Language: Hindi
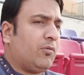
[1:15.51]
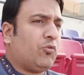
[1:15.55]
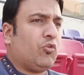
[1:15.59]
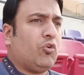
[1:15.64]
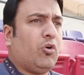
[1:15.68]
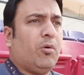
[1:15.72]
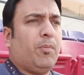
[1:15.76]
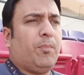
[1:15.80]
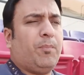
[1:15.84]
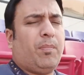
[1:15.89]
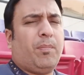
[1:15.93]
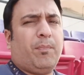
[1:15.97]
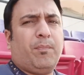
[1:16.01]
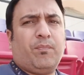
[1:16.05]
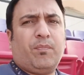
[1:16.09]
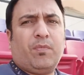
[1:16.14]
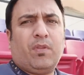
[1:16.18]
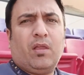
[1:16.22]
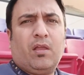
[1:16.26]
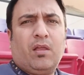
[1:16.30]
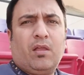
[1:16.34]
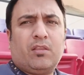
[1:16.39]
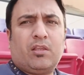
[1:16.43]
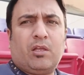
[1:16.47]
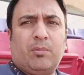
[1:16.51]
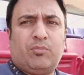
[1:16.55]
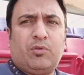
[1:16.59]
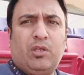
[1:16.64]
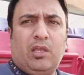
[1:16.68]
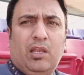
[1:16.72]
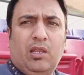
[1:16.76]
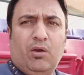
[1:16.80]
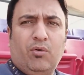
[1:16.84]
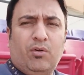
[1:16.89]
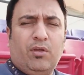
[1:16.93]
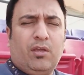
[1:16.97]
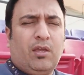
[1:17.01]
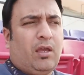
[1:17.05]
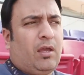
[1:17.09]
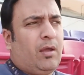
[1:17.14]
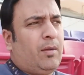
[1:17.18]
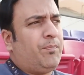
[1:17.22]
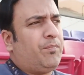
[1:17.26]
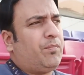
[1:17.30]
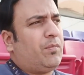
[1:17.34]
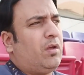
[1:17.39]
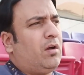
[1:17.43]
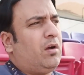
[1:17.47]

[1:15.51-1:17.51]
जो तब्दीली हुई है